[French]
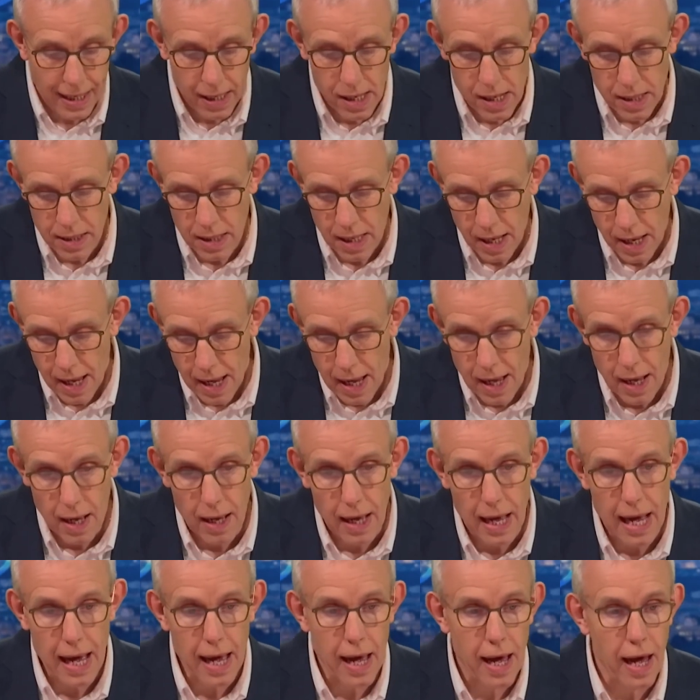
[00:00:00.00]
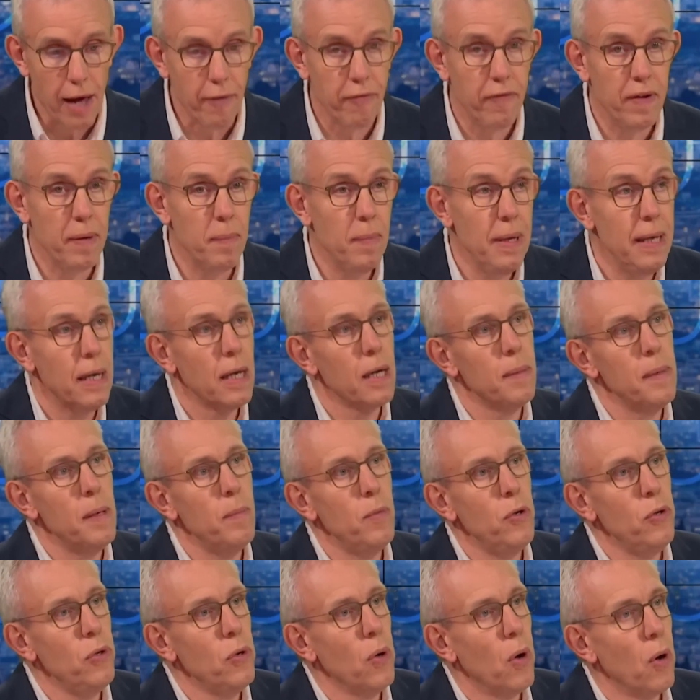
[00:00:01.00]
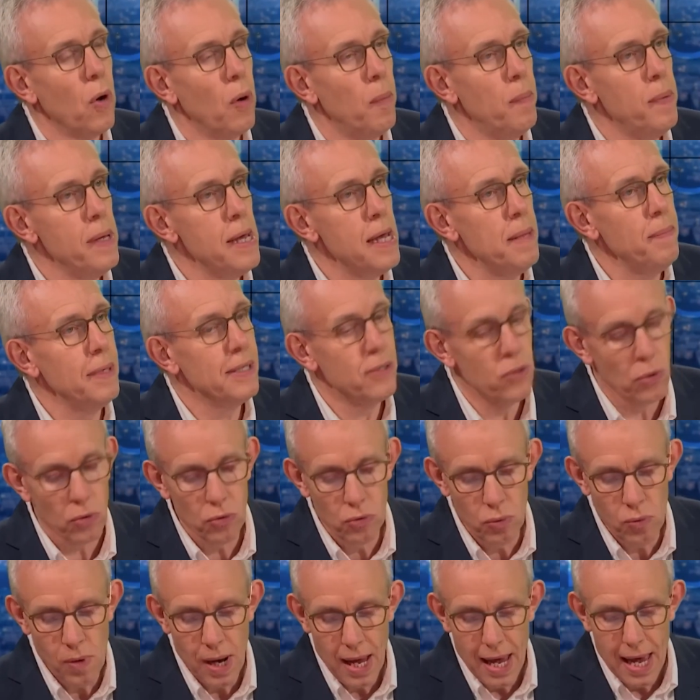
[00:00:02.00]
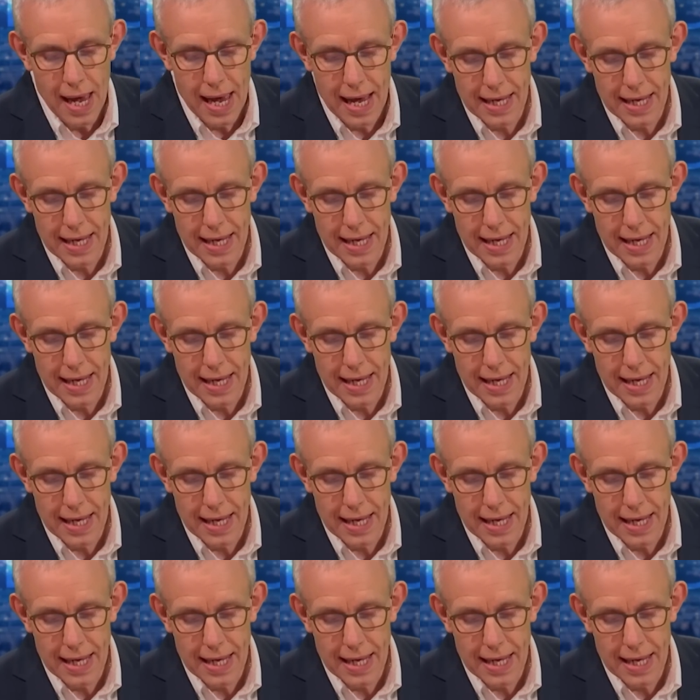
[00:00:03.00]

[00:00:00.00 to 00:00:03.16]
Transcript: Leyen euh, affaiblit quand même l'Union européenne, mais surtout,